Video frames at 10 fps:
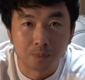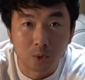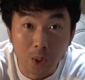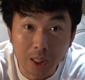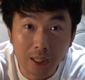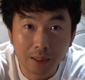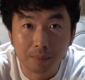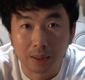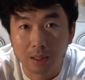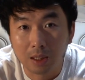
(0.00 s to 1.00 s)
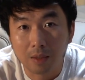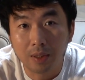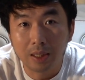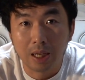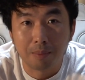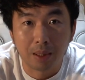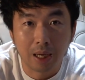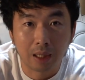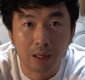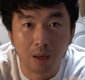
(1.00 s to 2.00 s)
tuy nhiên mình có những cái vấn đề mình
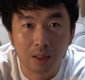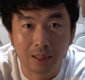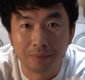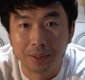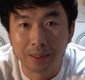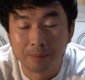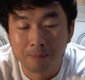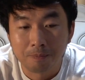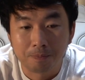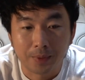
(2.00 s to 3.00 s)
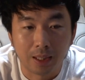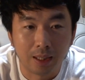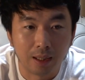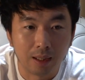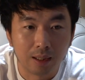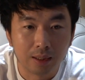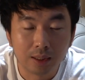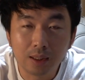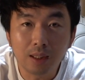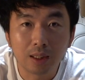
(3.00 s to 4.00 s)
đang nói tại vì uh,
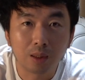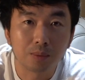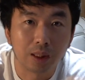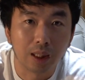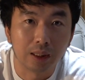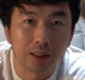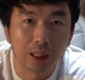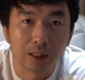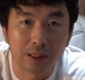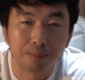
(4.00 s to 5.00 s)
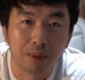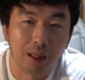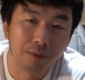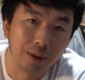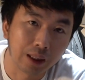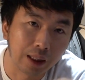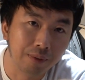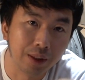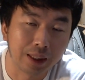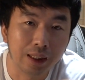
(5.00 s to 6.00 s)
thứ nhất là trong tình hình dịch bệnh và cái
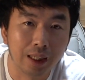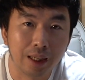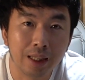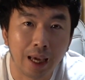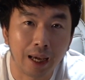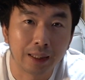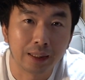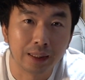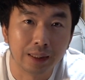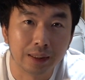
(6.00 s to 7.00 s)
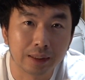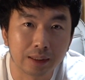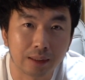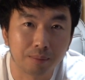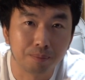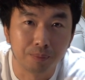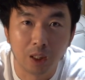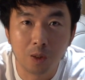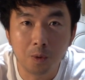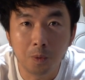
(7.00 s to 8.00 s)
việc cách ly ở nhà thì
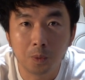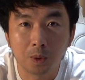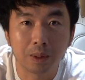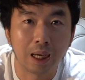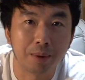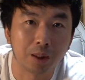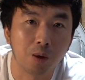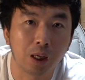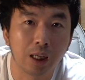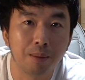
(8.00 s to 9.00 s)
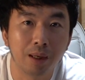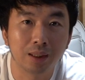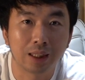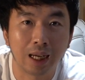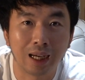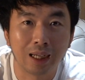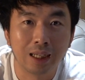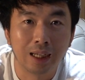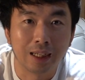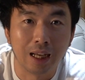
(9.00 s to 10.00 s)
nếu trong nhà mình có cái ghế massage
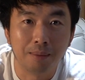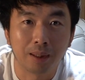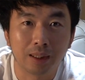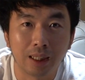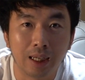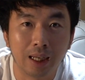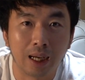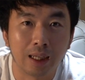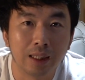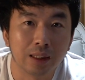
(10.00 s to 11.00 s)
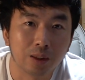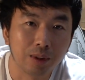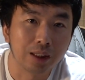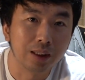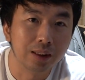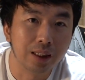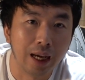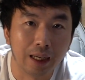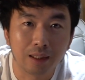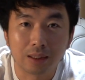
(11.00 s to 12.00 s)
để mà có thể là chúng ta thư
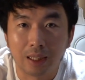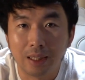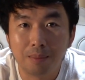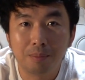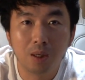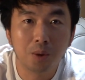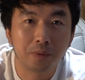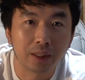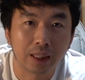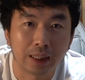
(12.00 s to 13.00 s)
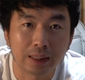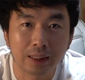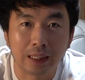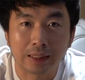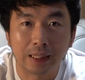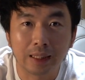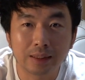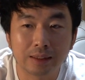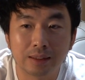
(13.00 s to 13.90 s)
giãn có thể đấm bóp hoặc là tất cả các